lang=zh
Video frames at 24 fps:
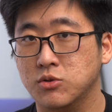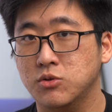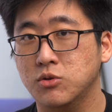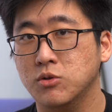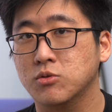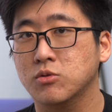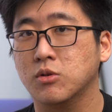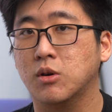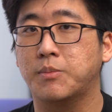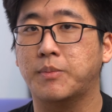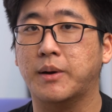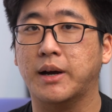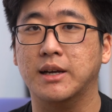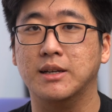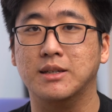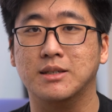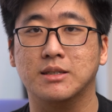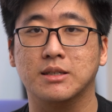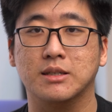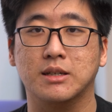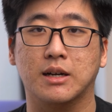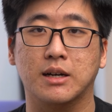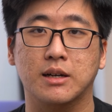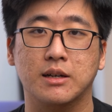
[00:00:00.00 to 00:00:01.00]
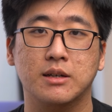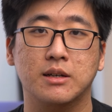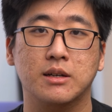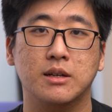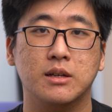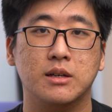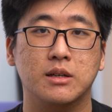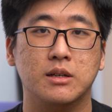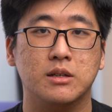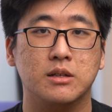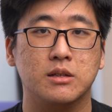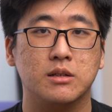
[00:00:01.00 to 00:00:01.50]
去做拍摄。
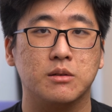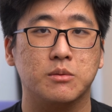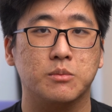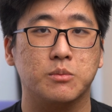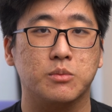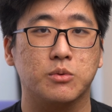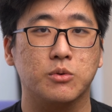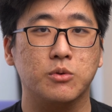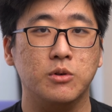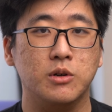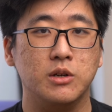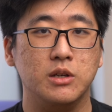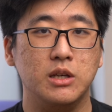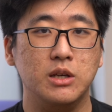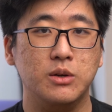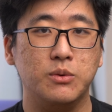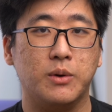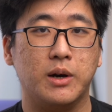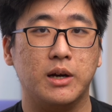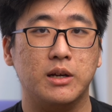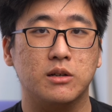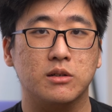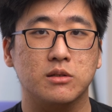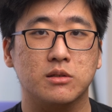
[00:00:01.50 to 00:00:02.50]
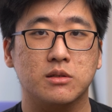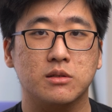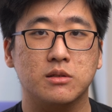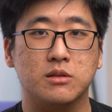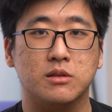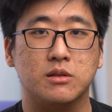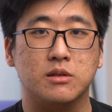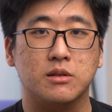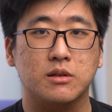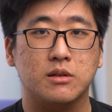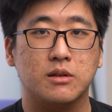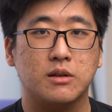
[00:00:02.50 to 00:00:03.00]
不过意外的是，
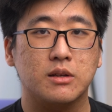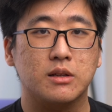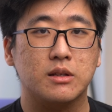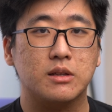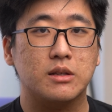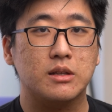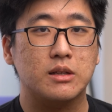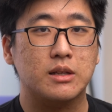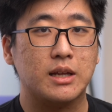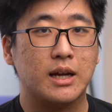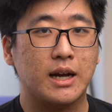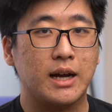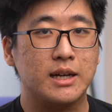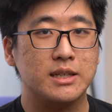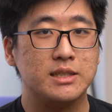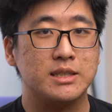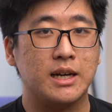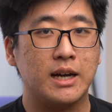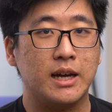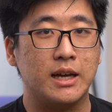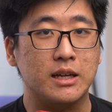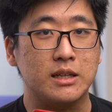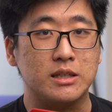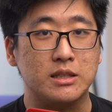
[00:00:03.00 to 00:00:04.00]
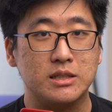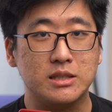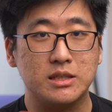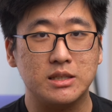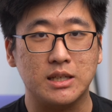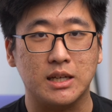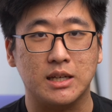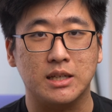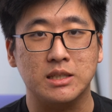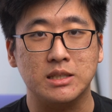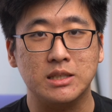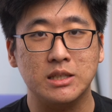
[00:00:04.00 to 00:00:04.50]
它在
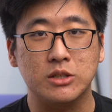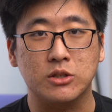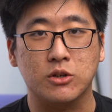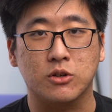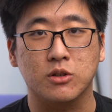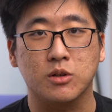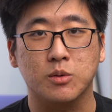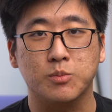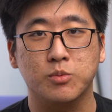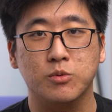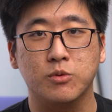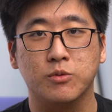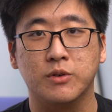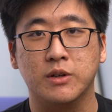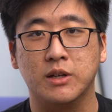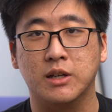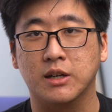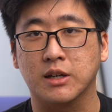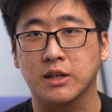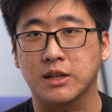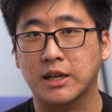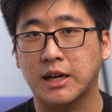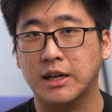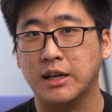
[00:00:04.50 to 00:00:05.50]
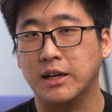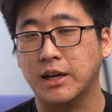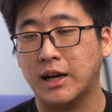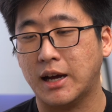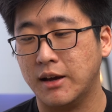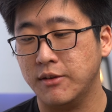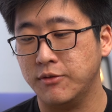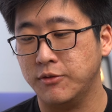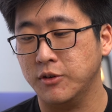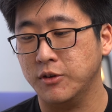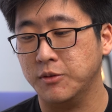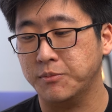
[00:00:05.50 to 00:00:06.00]
前镜头的部分呢，跟
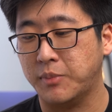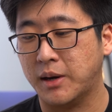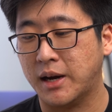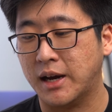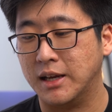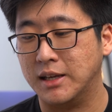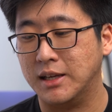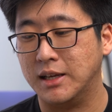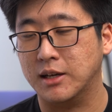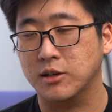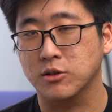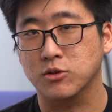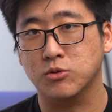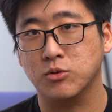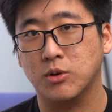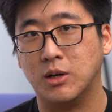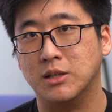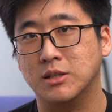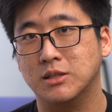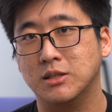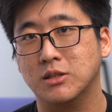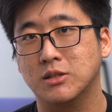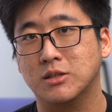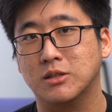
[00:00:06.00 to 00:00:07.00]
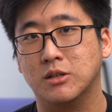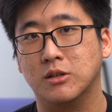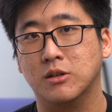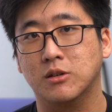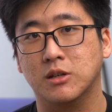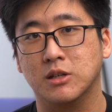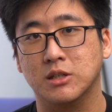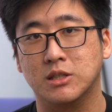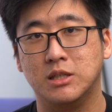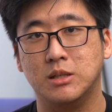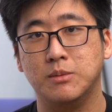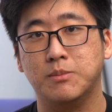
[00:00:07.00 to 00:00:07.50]
iPhone 八一样，虽然是使用
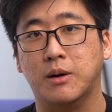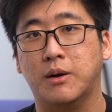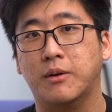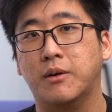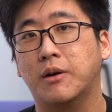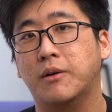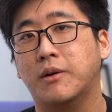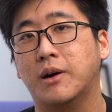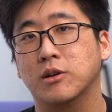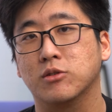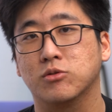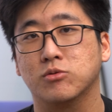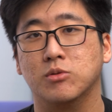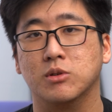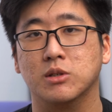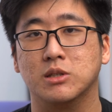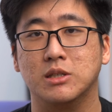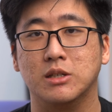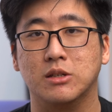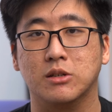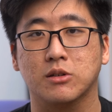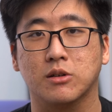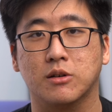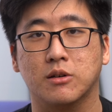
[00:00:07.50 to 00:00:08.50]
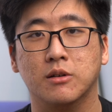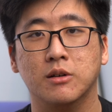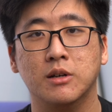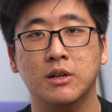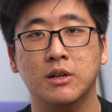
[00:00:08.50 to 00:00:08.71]
了七百万画素的镜头，